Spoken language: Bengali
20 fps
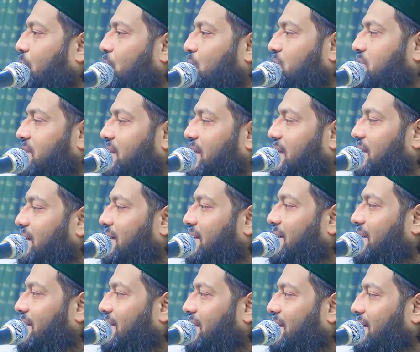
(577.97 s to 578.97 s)
দর্জিরে
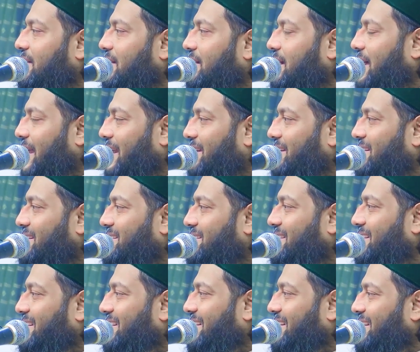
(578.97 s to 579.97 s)
কারে
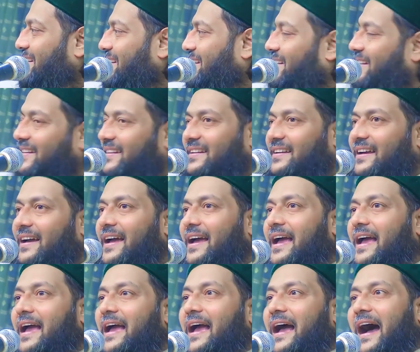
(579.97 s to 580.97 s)
দিয়েছে
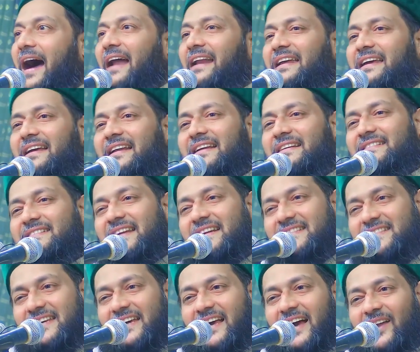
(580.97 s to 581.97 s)
আর ইংরেজরা
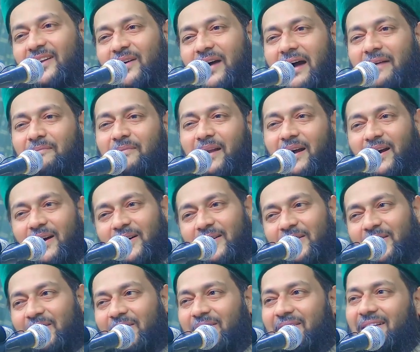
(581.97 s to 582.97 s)
শিখালো আমরাও
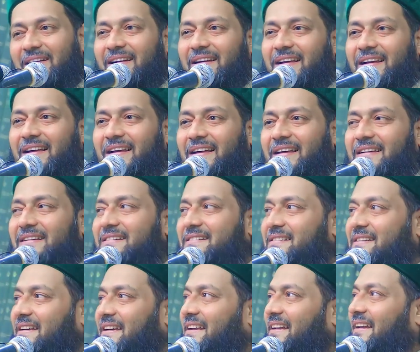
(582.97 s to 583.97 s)

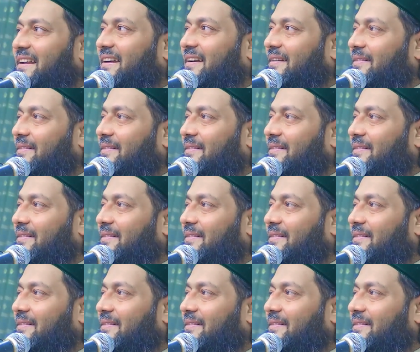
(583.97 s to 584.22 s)
শিখ